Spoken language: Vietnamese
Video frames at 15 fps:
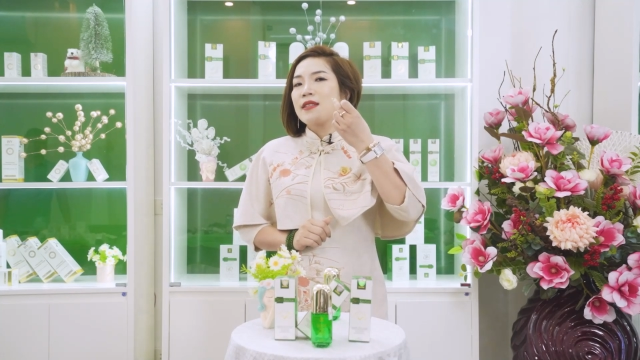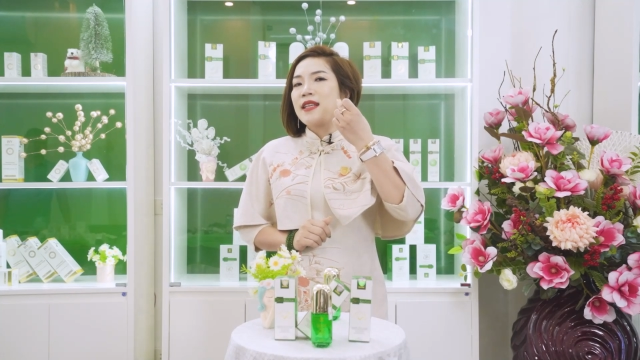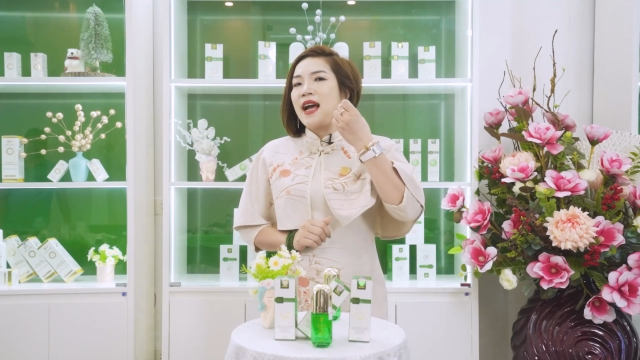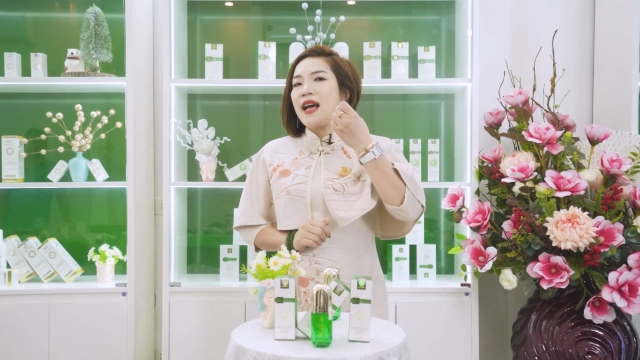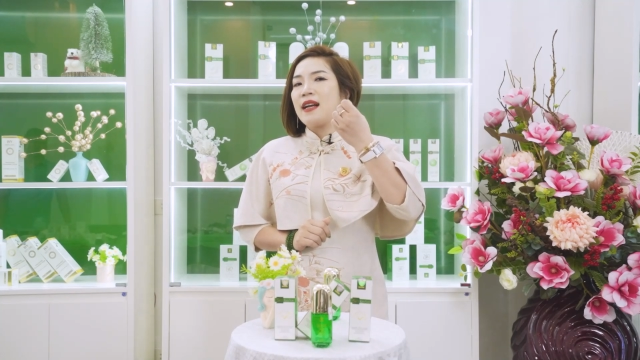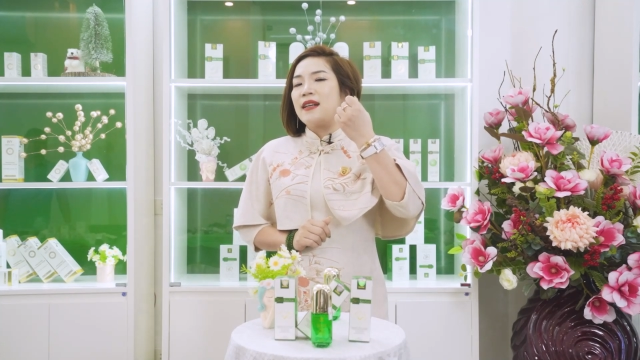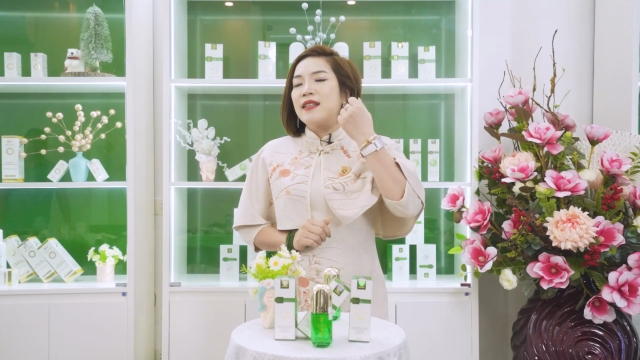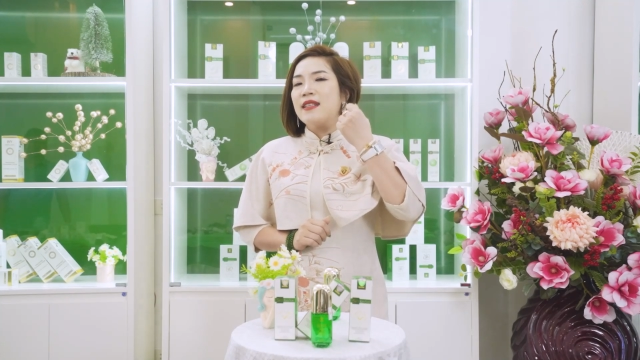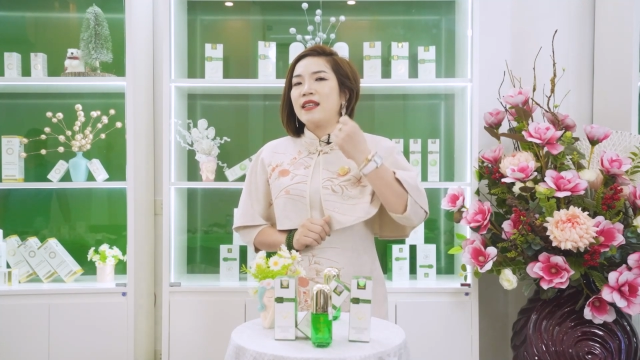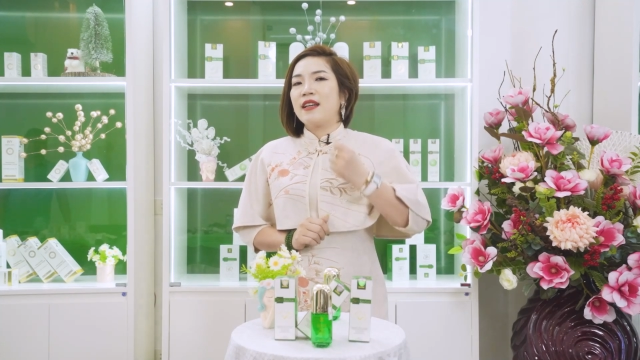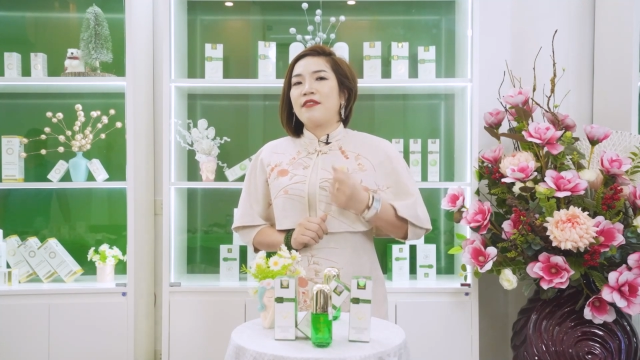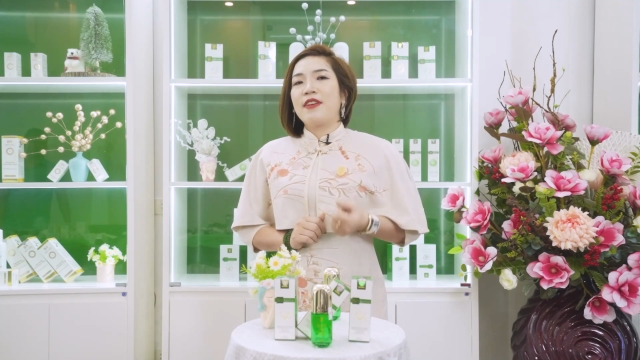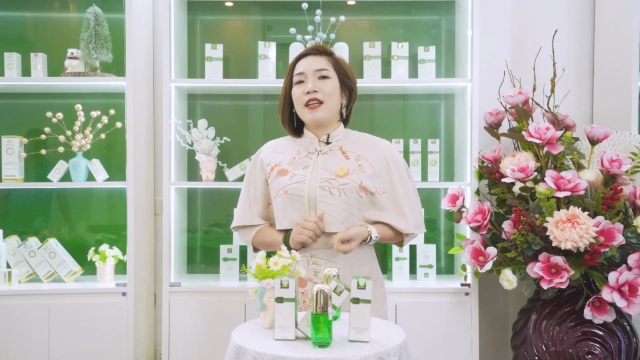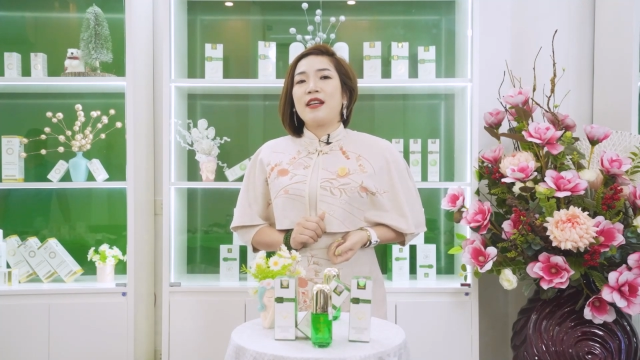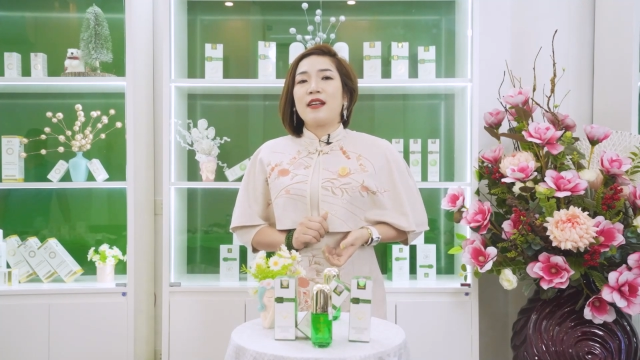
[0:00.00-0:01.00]
dạng những
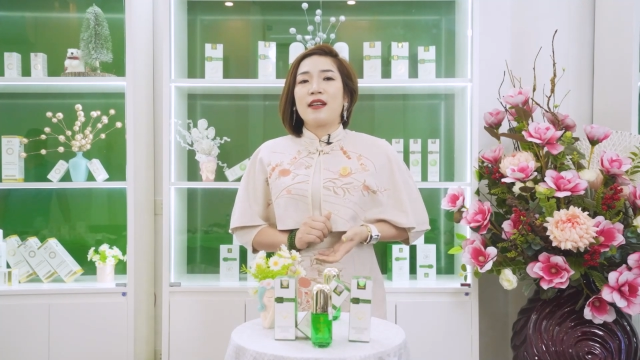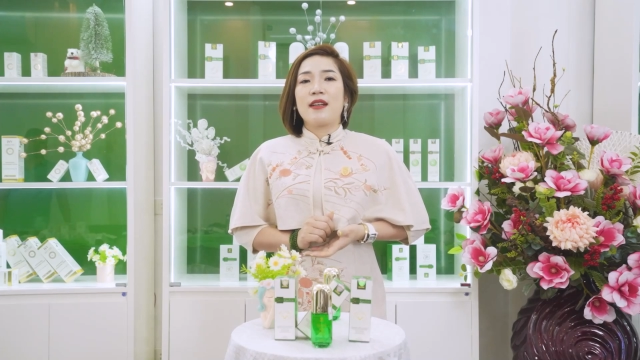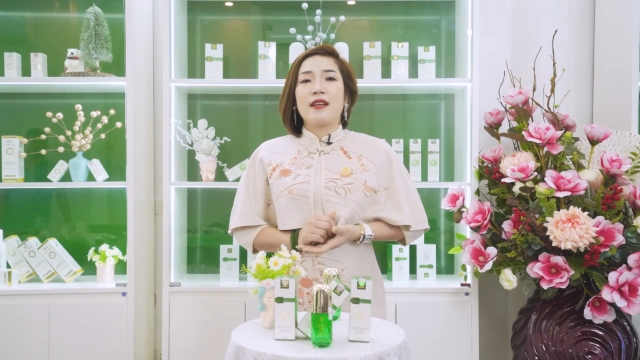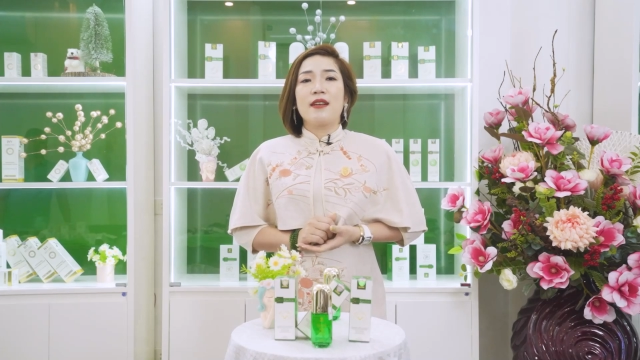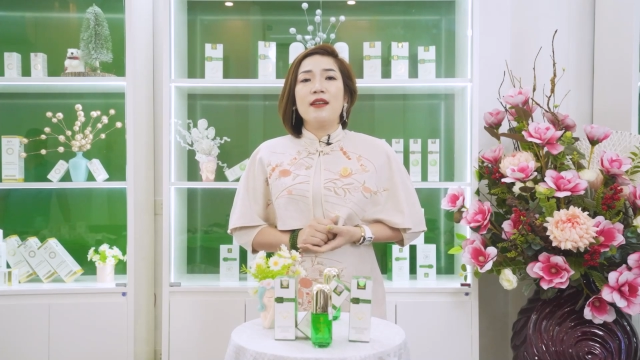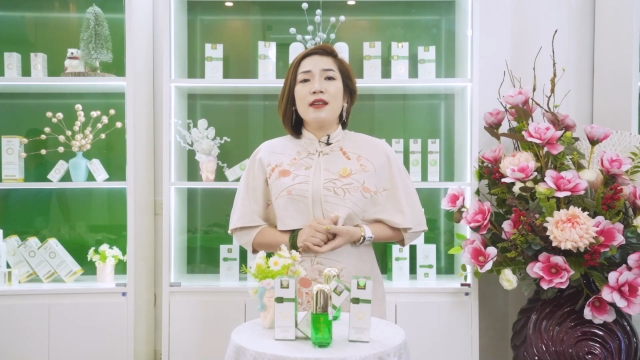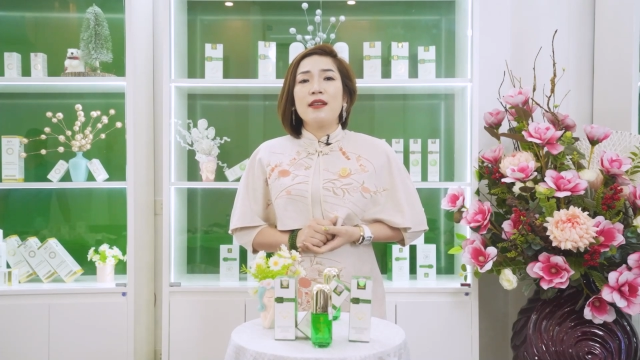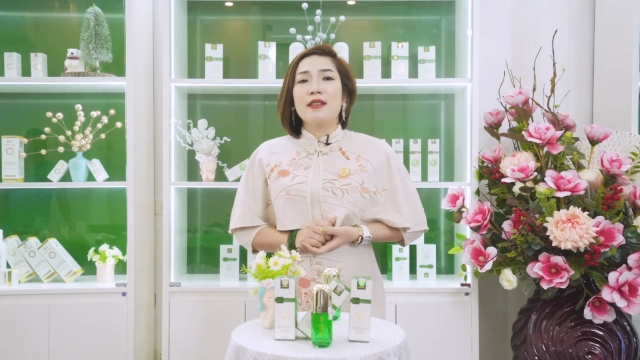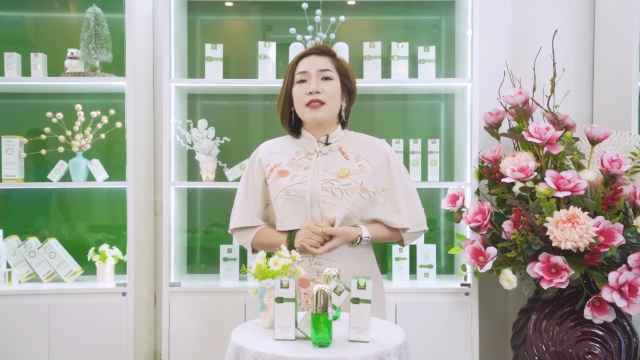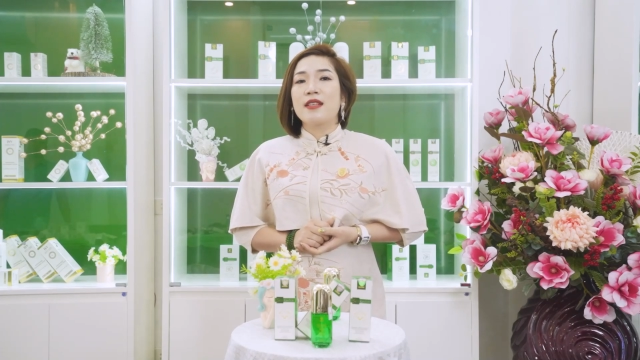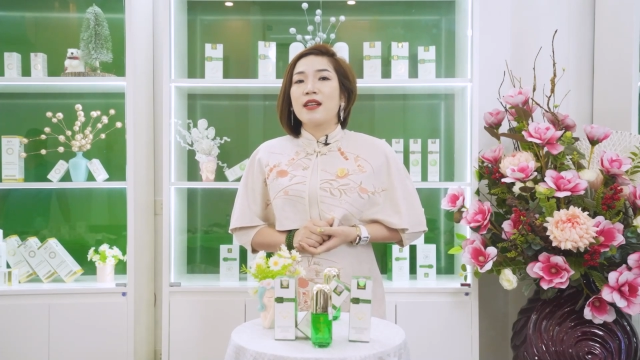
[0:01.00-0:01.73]
cái vết nứt